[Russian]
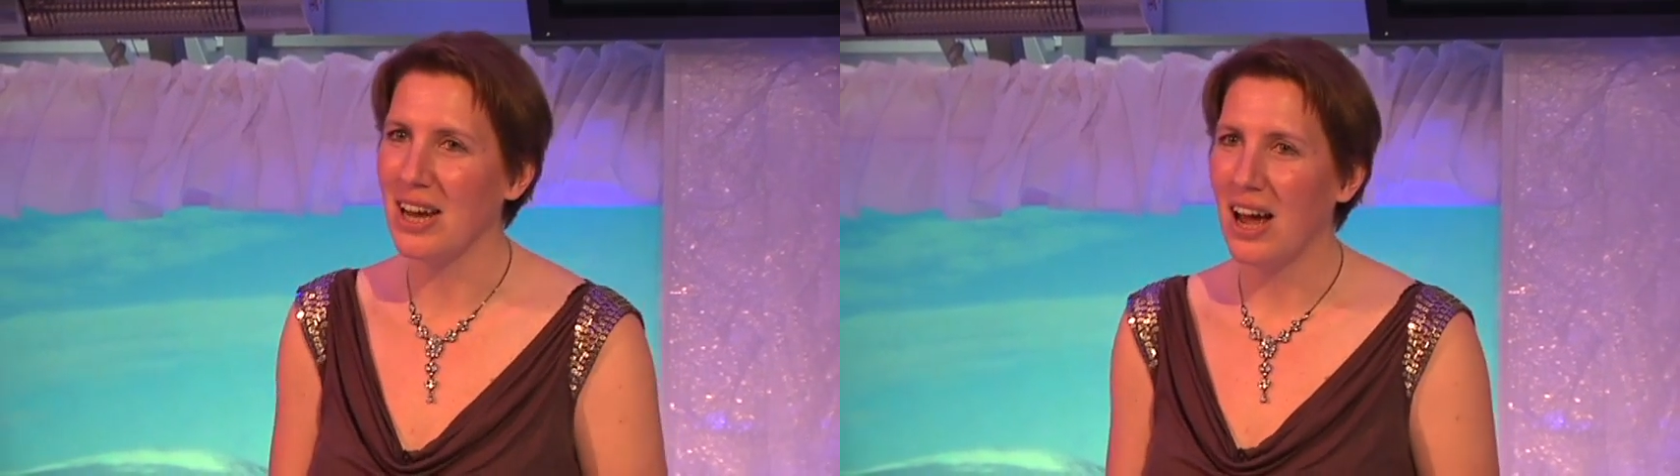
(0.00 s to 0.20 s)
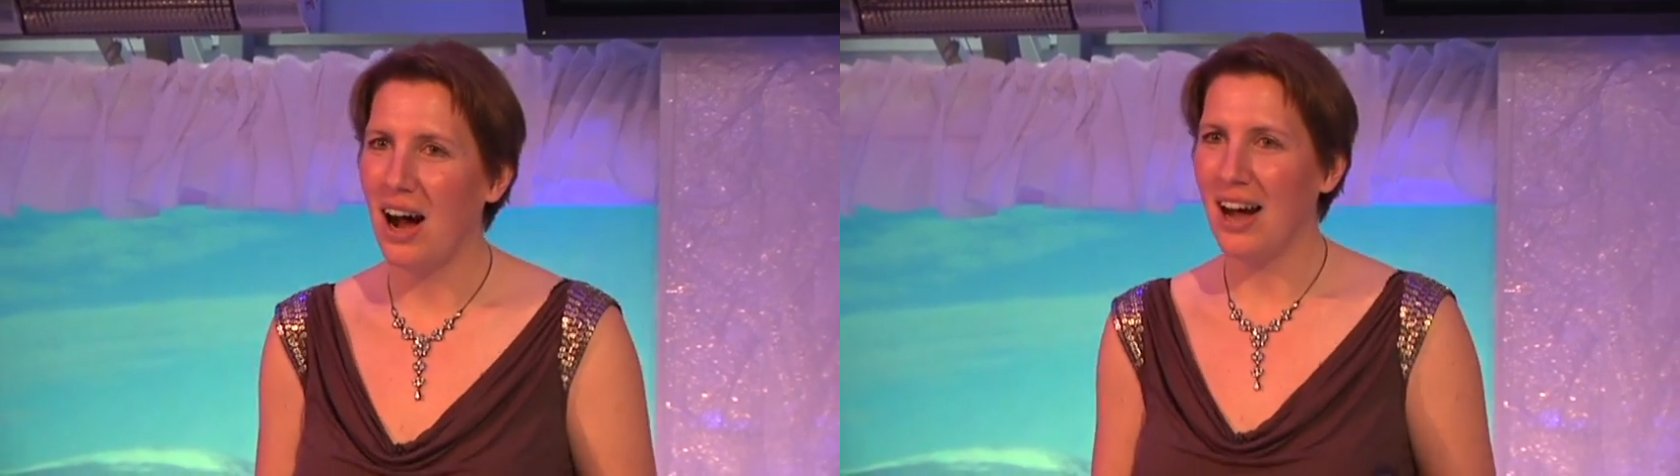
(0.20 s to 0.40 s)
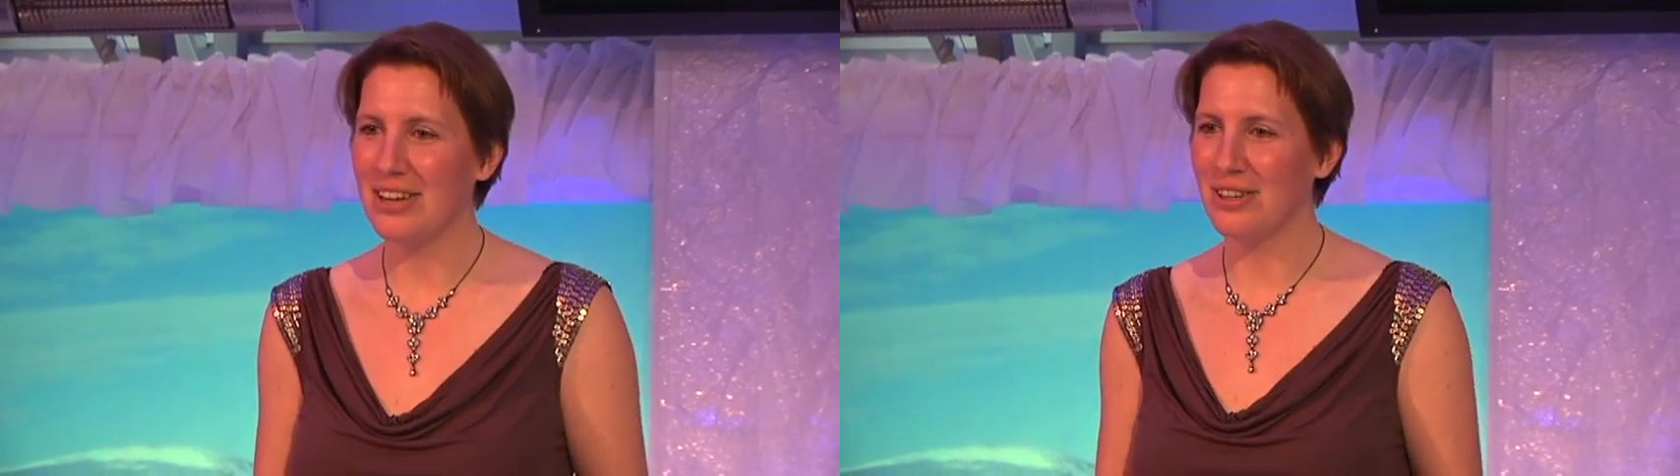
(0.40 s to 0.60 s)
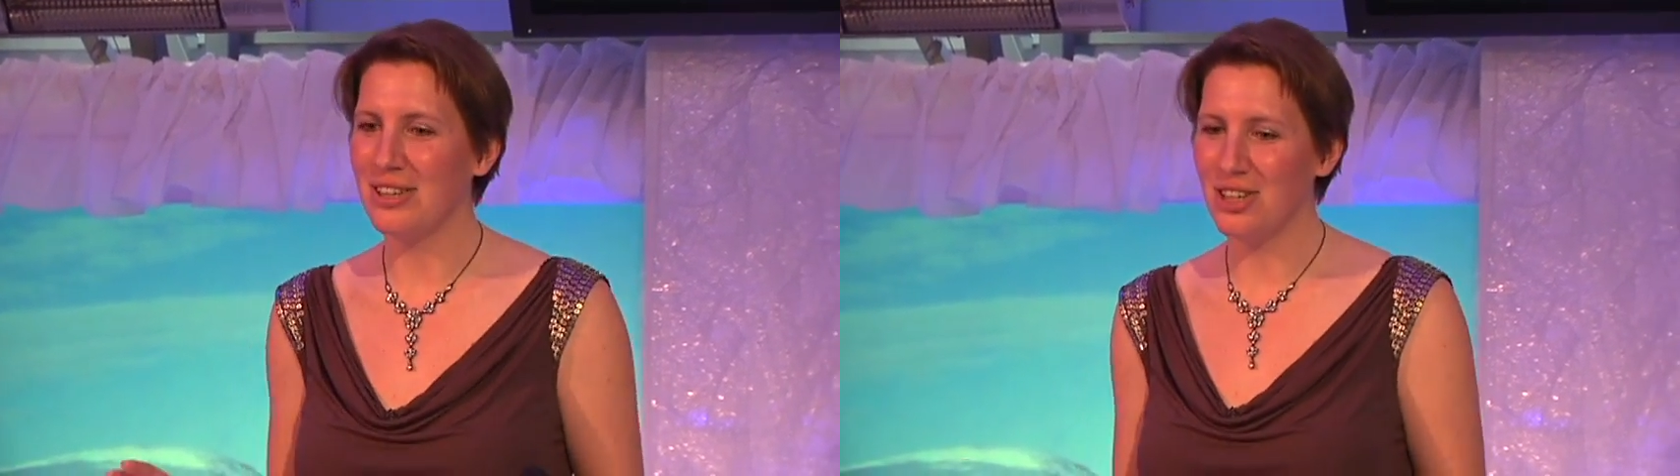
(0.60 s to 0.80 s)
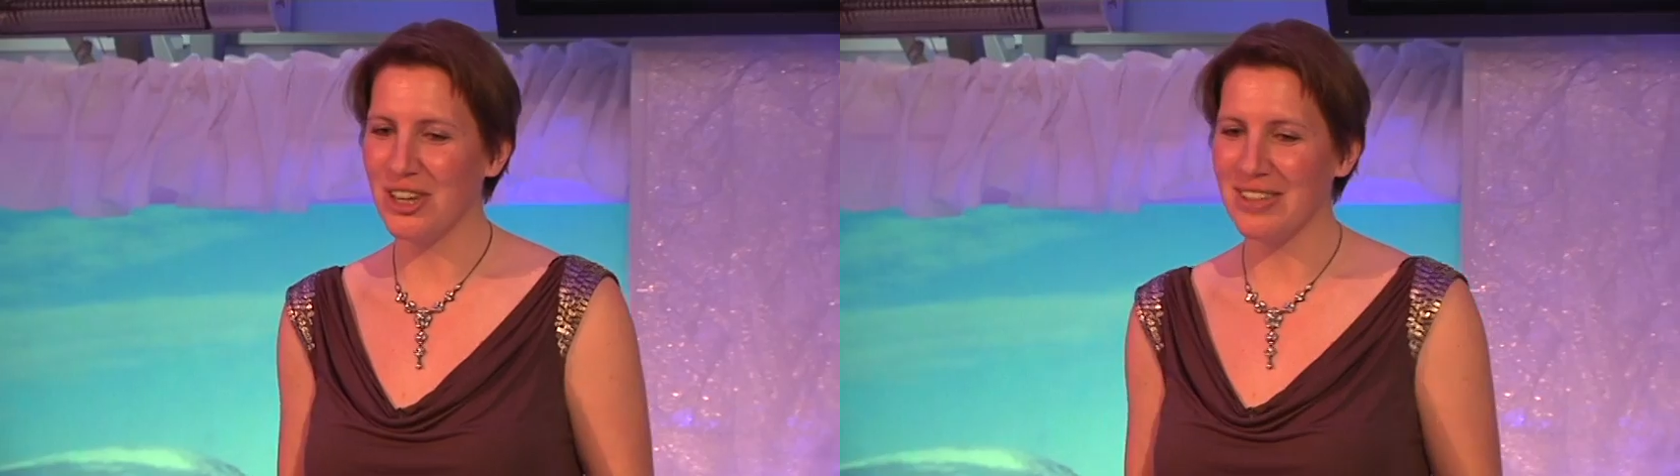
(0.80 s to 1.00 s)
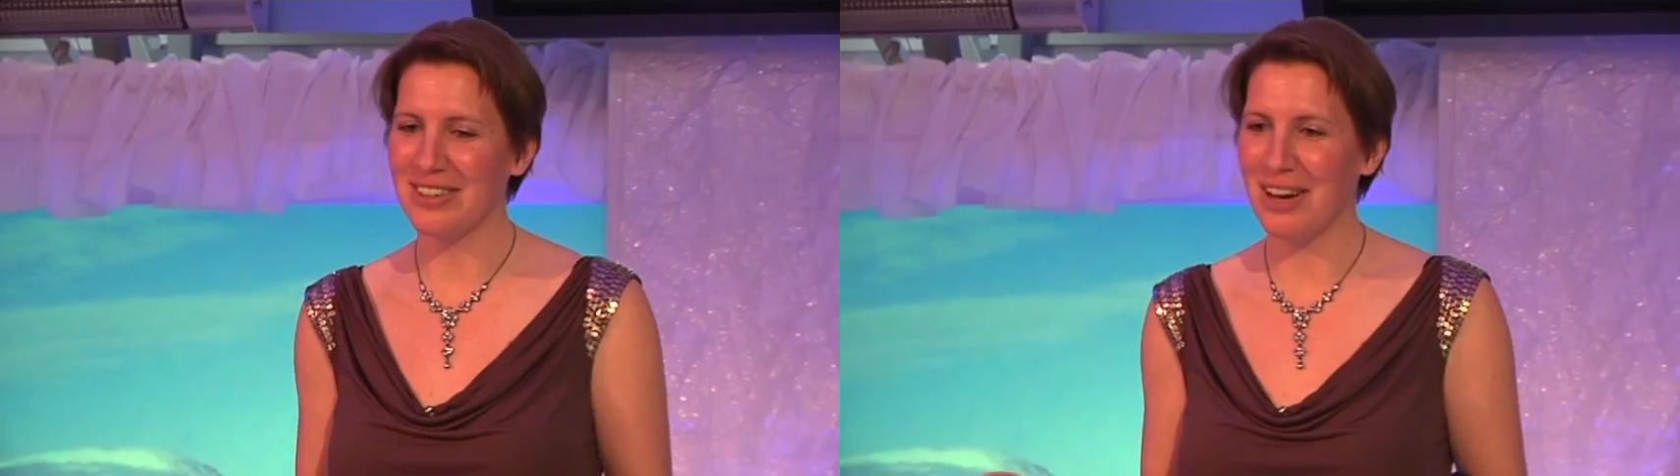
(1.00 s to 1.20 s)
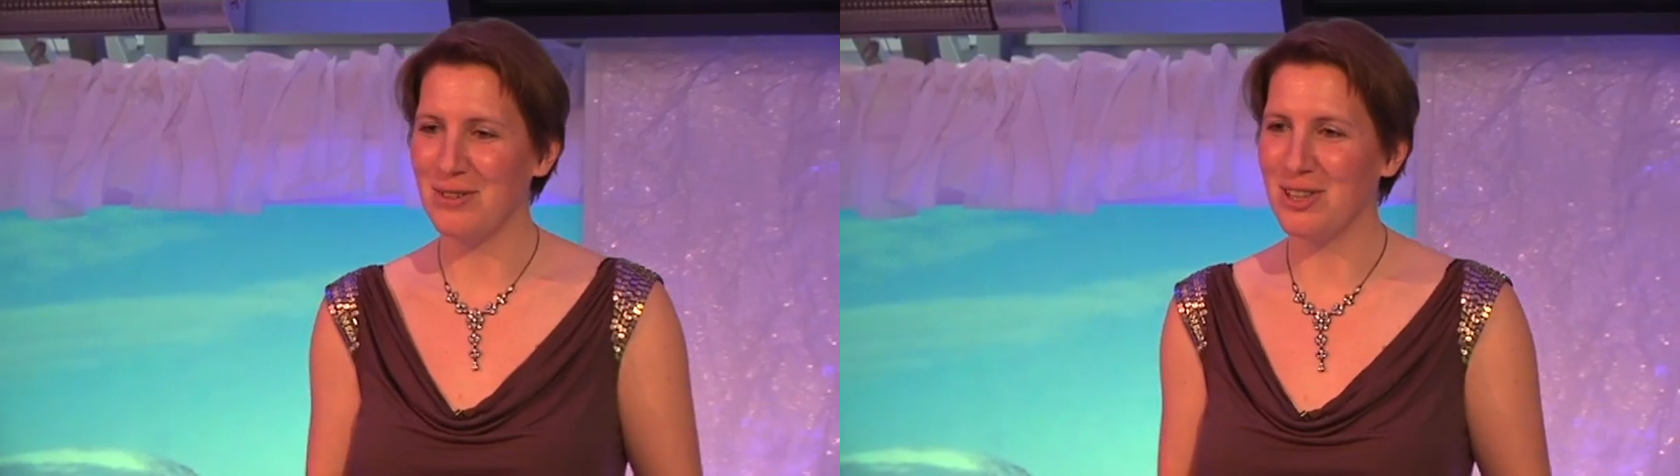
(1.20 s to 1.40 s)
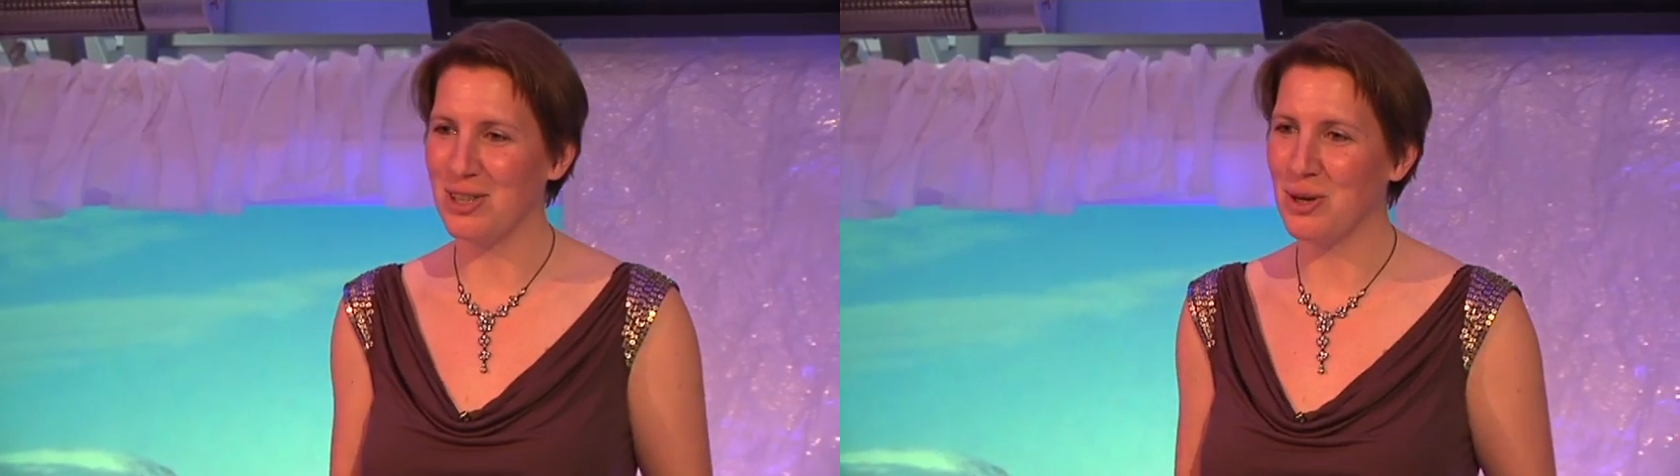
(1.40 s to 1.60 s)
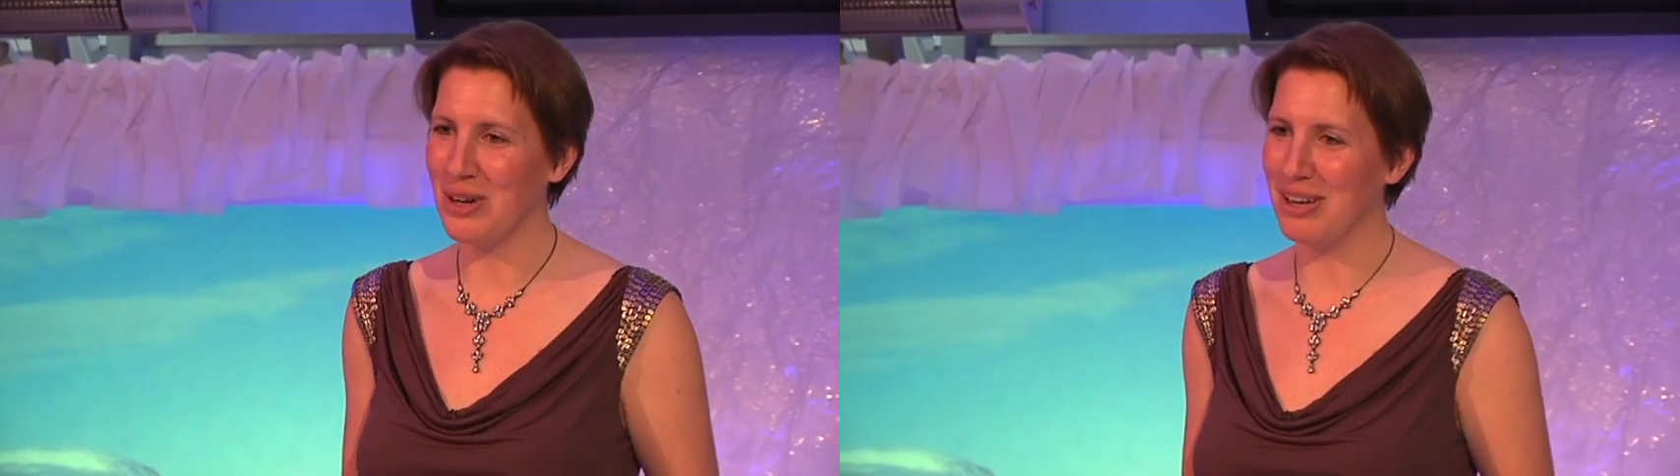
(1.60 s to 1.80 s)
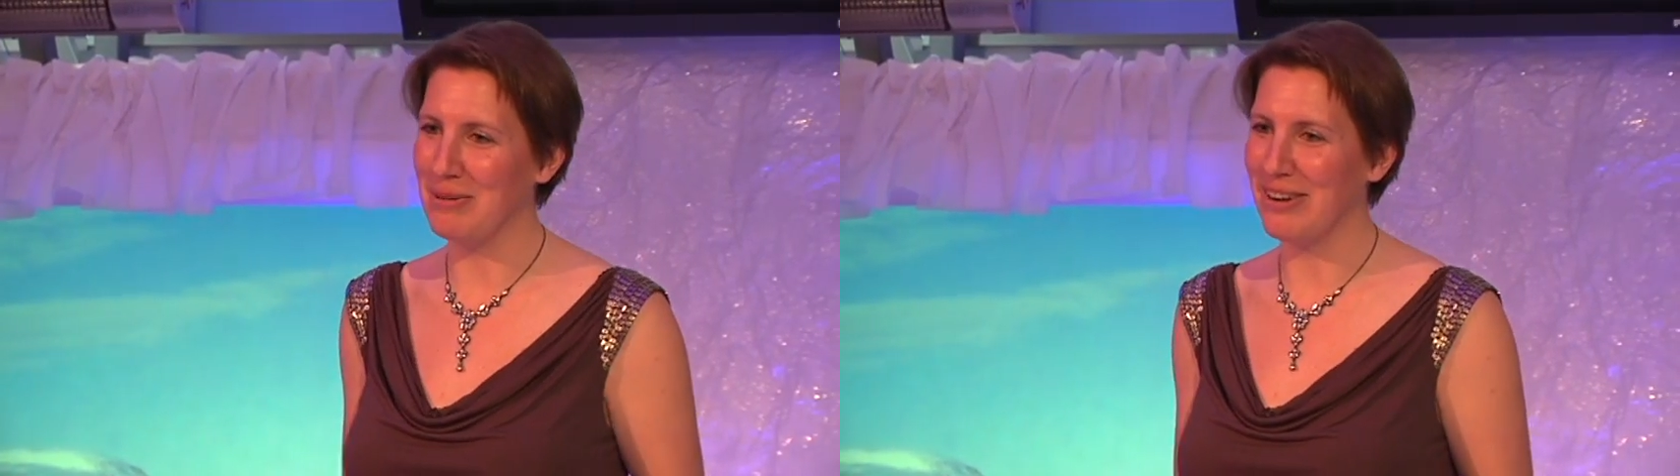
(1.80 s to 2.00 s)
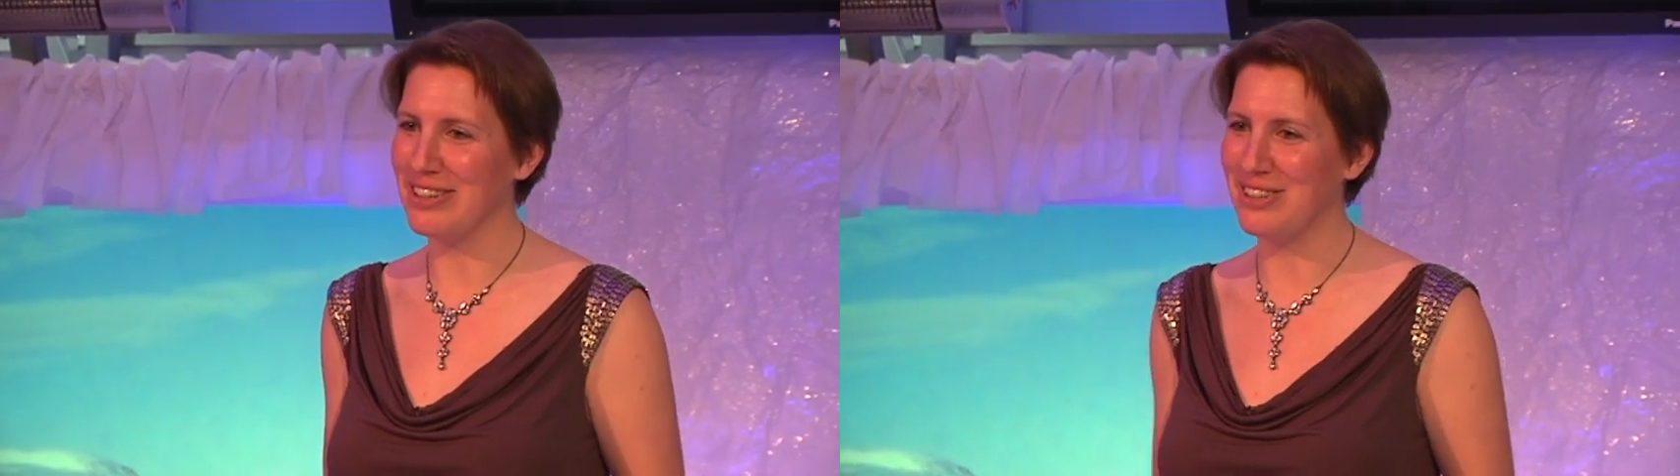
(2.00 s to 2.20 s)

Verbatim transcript: Что я, например, больше не могу уходить